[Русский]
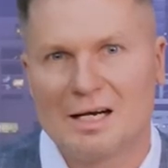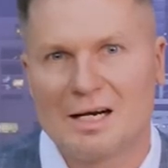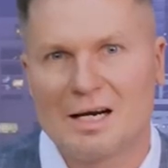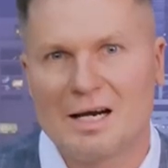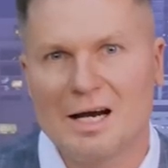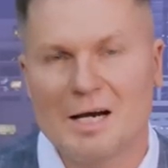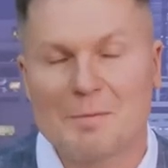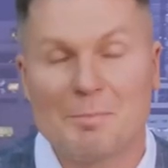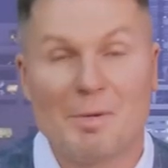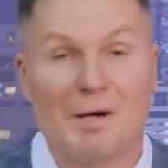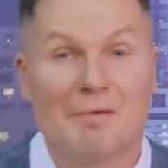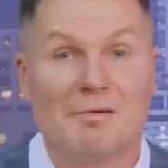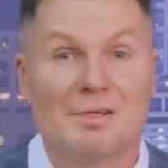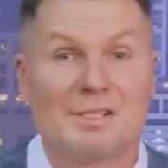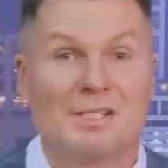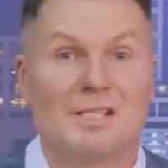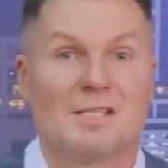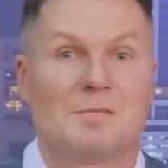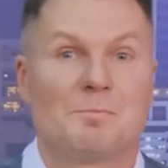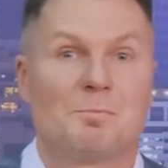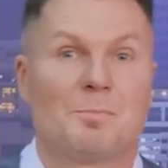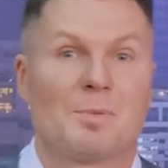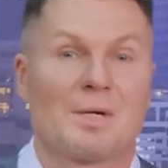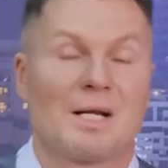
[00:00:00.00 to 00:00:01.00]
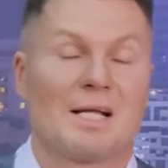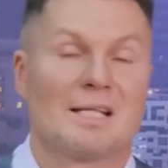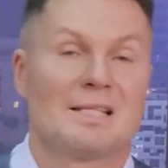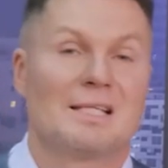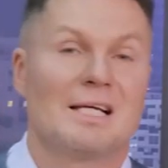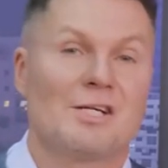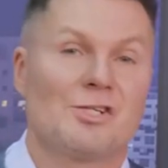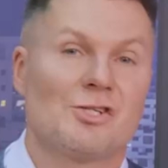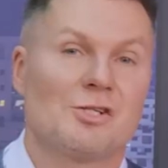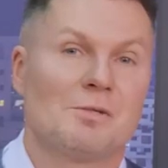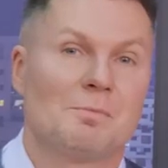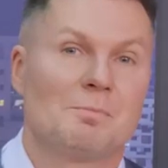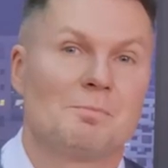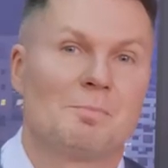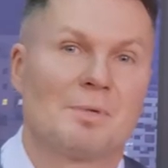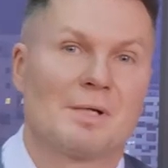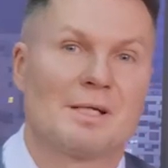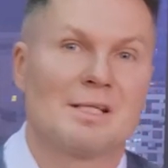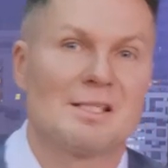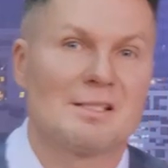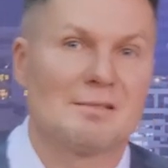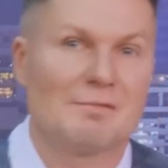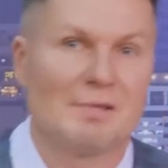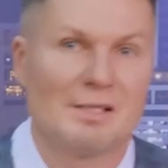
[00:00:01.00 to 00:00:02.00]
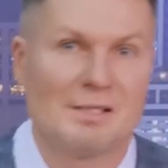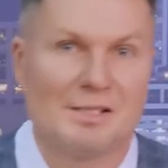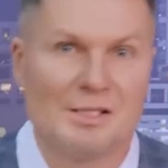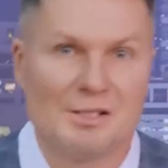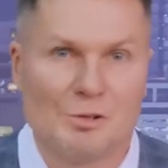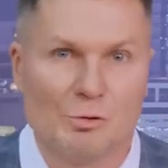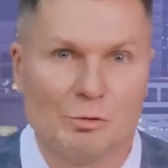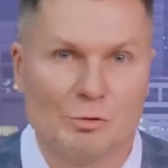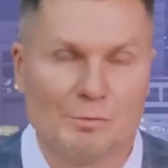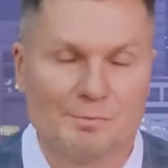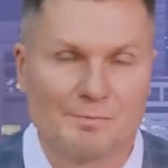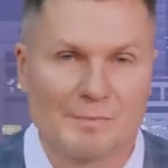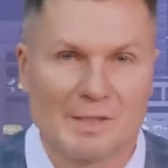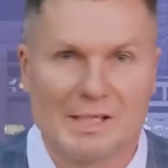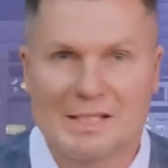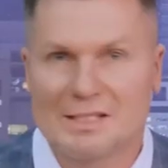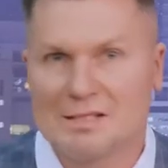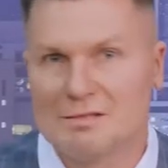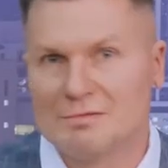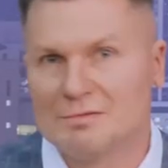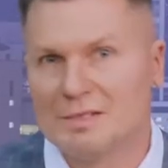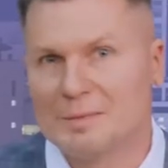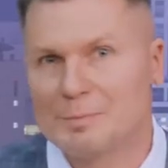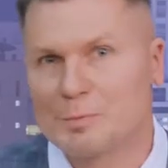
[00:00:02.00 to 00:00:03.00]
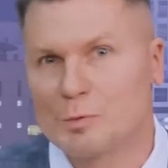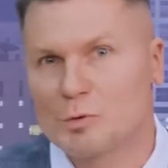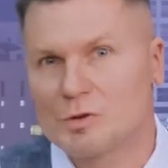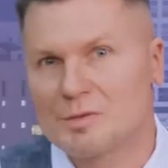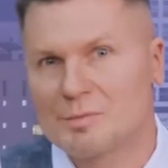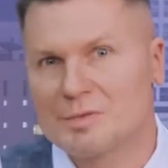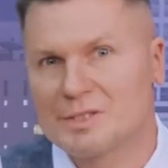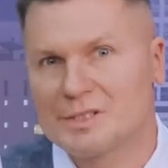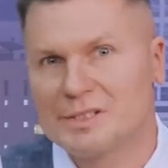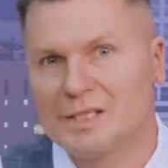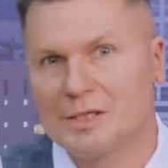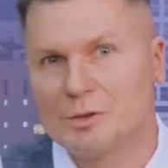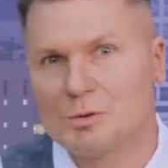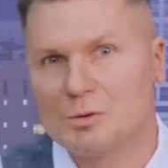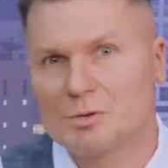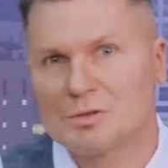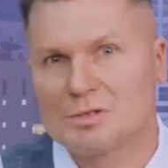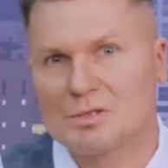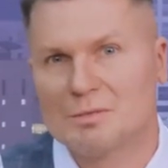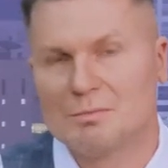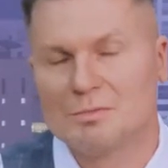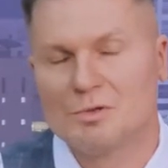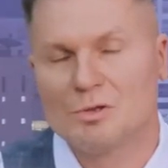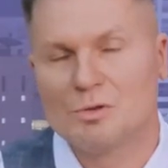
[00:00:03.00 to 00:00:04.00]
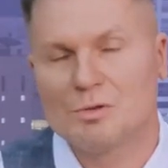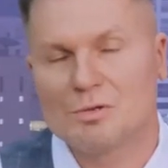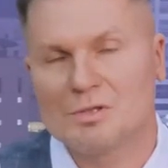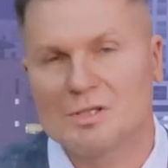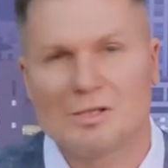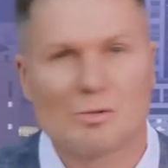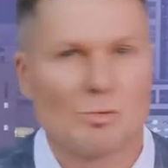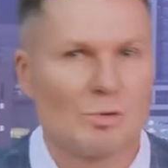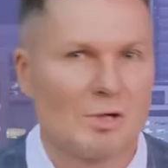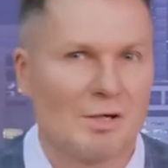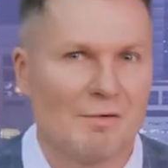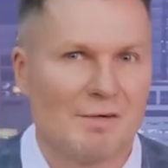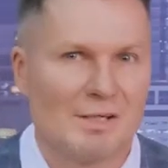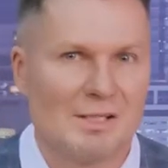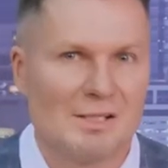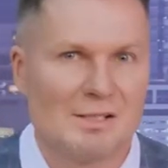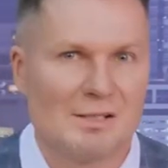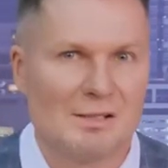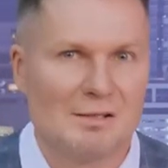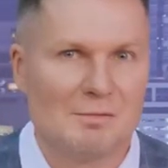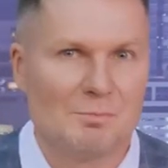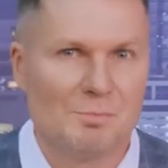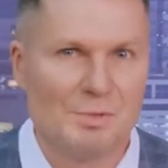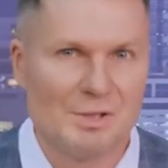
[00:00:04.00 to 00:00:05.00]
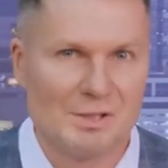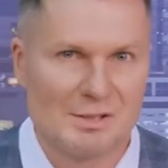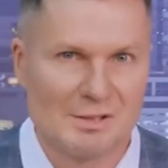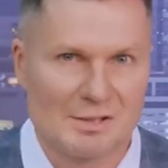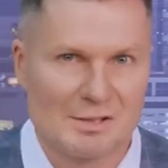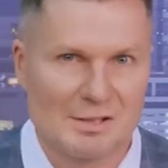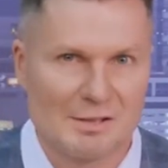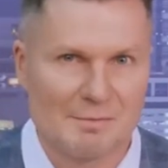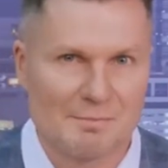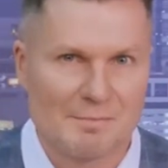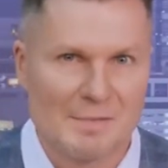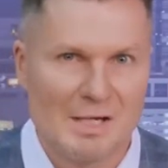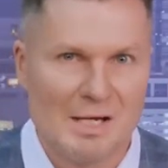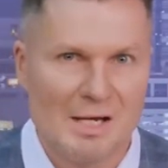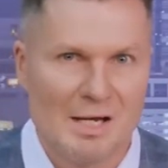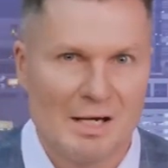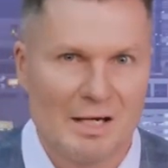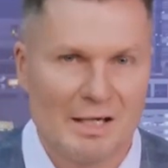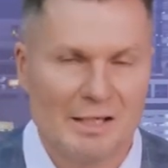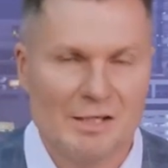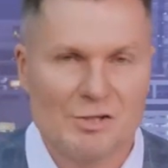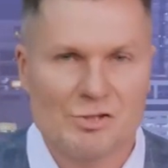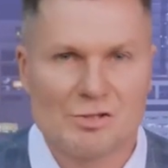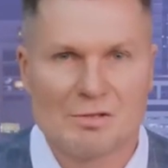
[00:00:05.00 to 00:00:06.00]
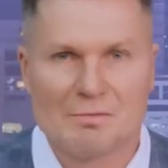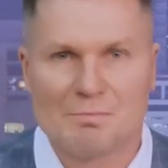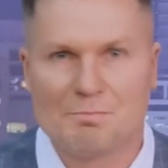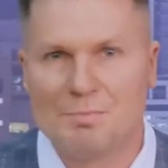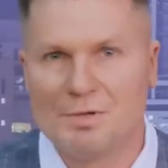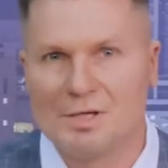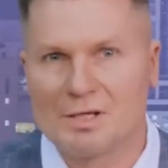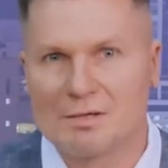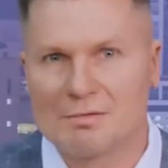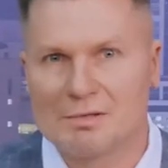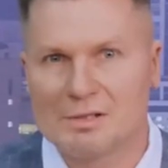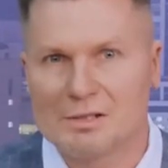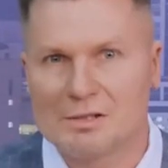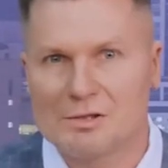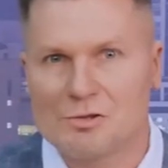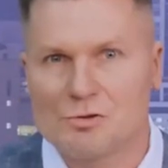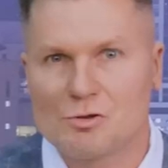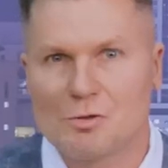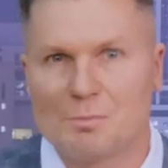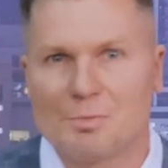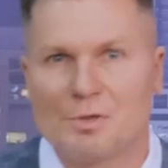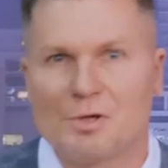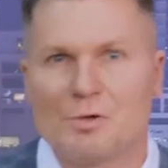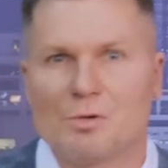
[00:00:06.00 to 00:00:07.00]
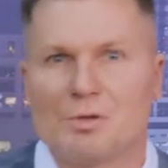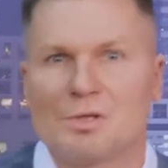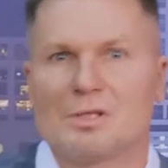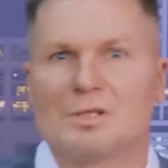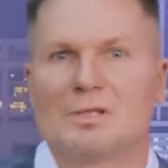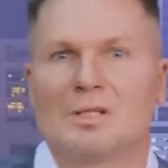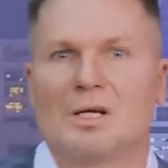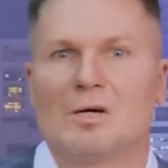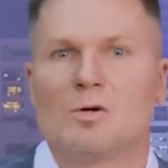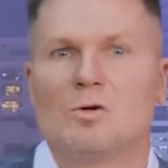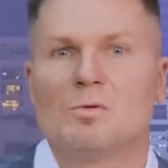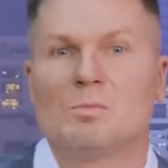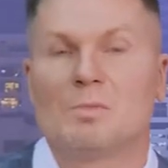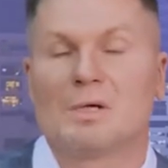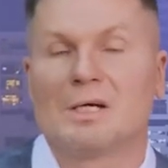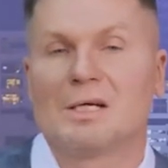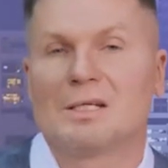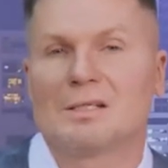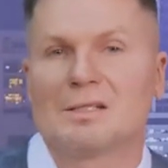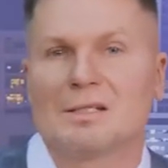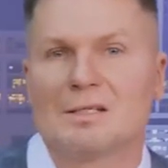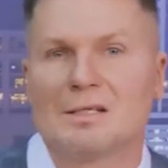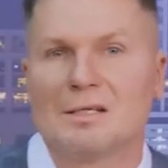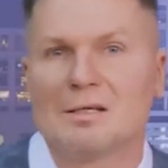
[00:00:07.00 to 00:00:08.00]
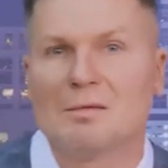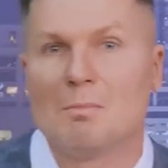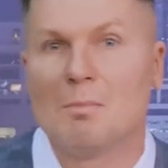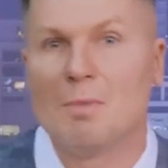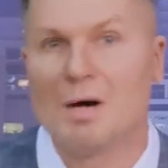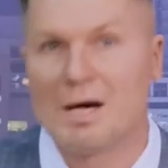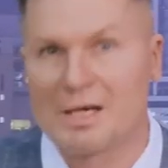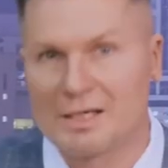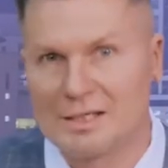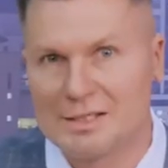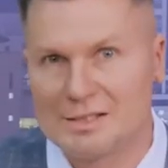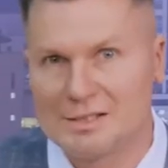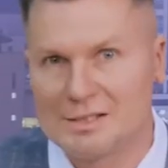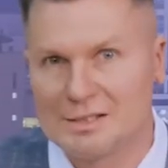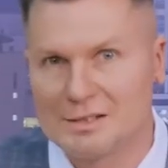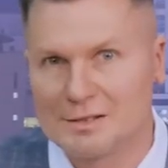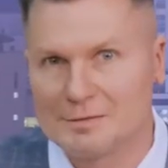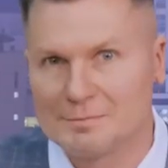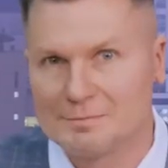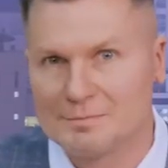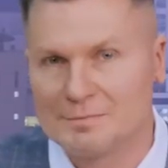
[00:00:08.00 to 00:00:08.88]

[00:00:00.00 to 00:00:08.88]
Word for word: Как повысить продажи производителю? Этим вопросом задаются многие руководители бизнеса. Конечно, первое, что приходит на ум, это маркетинг.